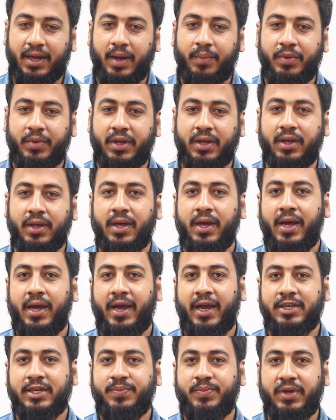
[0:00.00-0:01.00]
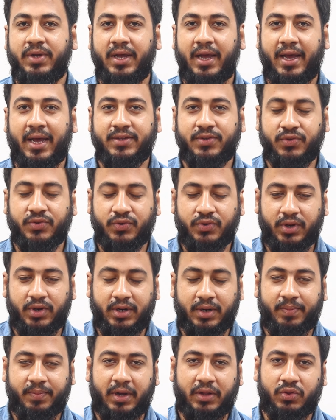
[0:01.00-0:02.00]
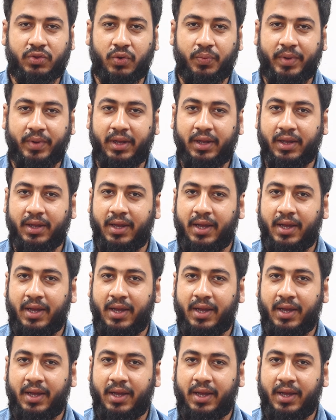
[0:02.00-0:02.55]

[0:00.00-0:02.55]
আমি এস বি অ্যাসোসিয়েটের মাধ্যমে